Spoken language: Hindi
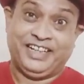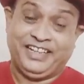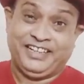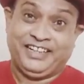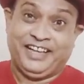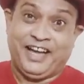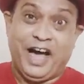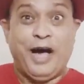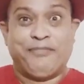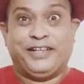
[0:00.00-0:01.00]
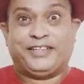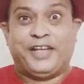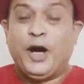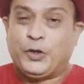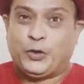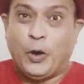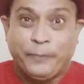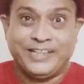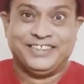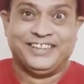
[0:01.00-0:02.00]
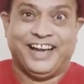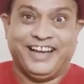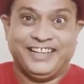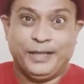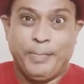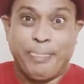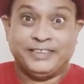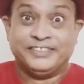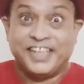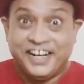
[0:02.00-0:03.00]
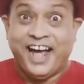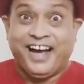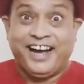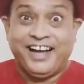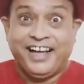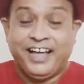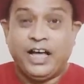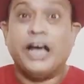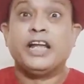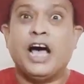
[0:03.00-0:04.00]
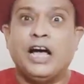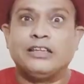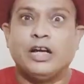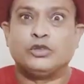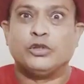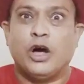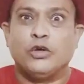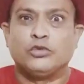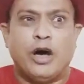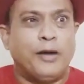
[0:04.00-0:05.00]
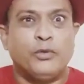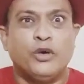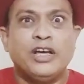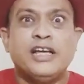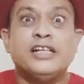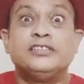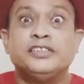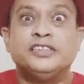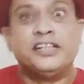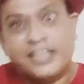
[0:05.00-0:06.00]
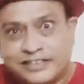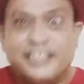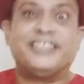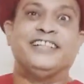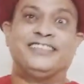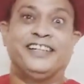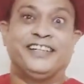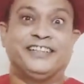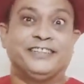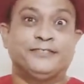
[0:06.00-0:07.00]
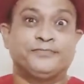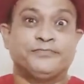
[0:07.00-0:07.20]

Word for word: हाँ, आपने क्या टॉपिक दिया है जिन्ना अरे आधा चुनाव तो हम लोग इसी जिन्ना से ही खींच लेंगे